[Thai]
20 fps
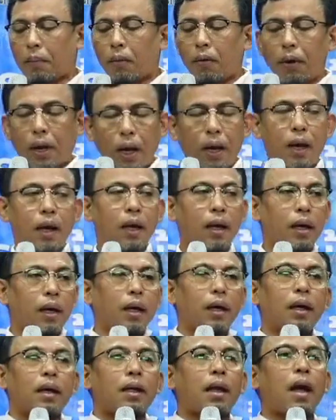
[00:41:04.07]
โอเค
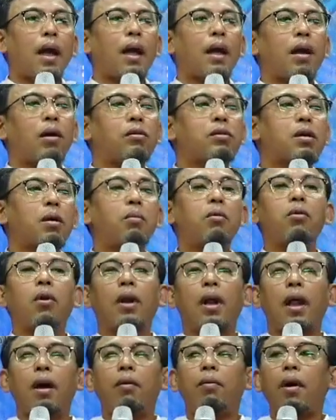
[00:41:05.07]
ถ้าเราสำรวจ
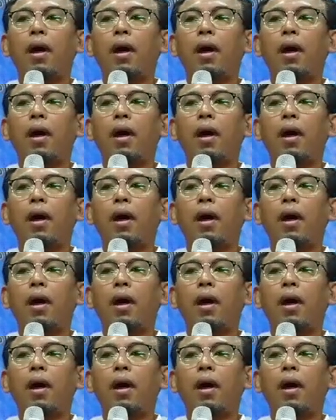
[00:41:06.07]
แล้ว